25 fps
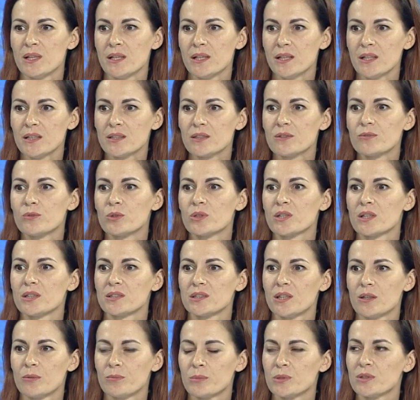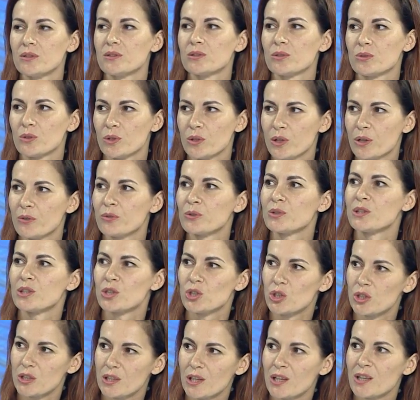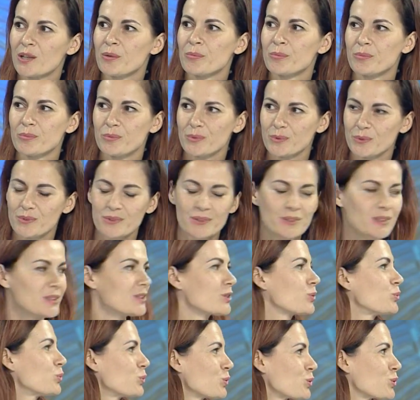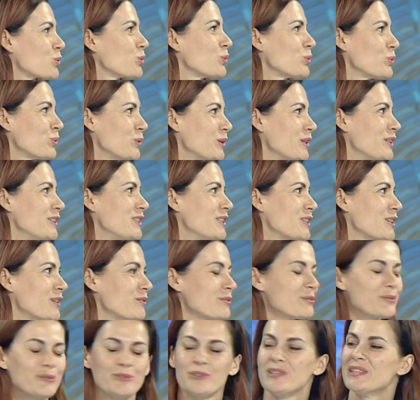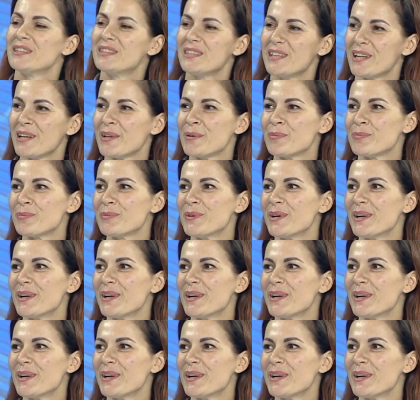лет, вот когда мы только вот начинаем такую школу лидеров, внедряем.